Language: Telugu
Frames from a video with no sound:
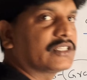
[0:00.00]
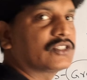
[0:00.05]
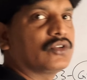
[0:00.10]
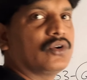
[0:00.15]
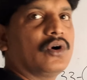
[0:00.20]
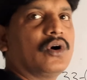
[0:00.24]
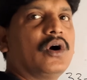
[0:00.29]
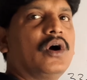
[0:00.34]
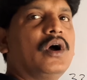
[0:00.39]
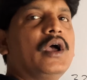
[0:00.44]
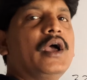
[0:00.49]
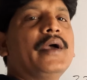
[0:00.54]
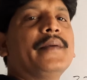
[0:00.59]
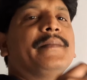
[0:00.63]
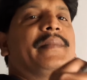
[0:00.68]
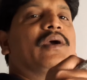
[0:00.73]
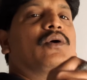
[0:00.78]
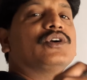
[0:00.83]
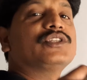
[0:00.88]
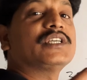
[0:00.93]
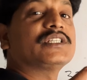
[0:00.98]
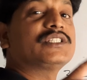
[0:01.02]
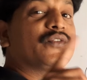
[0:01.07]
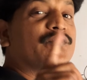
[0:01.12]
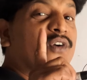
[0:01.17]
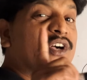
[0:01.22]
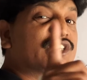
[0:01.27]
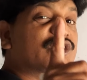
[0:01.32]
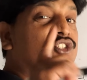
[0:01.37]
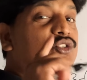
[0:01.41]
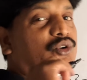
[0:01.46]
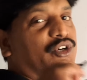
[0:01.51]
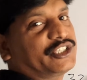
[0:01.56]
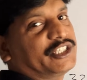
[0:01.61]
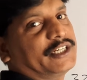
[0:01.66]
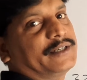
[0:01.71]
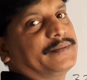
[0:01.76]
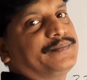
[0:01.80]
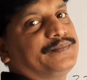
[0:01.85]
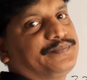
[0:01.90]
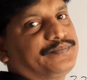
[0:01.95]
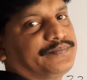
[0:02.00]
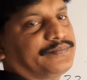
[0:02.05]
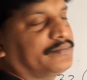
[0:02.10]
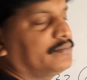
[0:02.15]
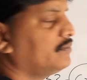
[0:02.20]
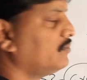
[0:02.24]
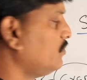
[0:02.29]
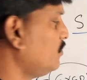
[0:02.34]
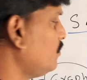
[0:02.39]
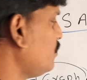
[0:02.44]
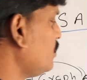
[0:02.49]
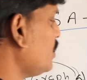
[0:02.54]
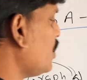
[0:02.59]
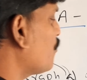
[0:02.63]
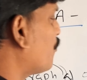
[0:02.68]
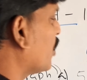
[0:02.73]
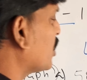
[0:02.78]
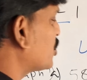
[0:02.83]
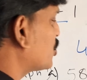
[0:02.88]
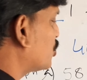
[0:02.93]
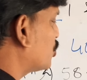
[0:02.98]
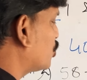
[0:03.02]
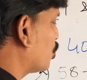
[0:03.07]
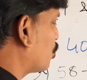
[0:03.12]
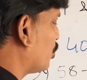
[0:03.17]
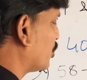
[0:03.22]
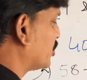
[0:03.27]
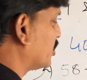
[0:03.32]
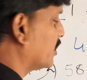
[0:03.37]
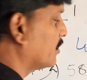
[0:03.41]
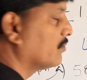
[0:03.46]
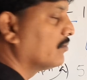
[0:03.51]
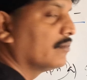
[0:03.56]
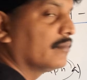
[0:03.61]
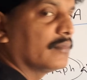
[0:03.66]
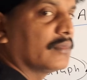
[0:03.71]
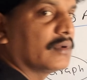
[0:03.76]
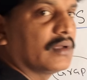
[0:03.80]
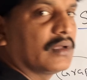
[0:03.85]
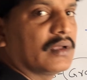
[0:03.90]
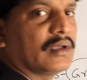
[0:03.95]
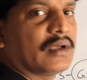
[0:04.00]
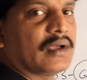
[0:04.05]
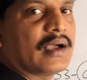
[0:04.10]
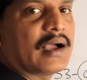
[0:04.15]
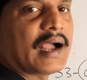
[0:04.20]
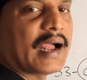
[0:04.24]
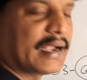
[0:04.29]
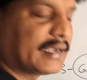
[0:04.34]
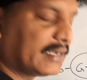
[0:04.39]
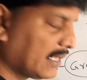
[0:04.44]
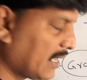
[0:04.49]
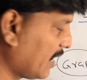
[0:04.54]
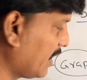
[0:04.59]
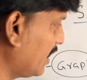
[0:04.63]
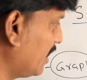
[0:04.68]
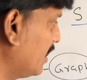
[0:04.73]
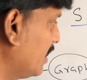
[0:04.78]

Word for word: సిక్స్లో మీకు వచ్చేసి ఫస్ట్ క్వశ్చన్ ఫస్ట్ క్వశ్చన్ అంటే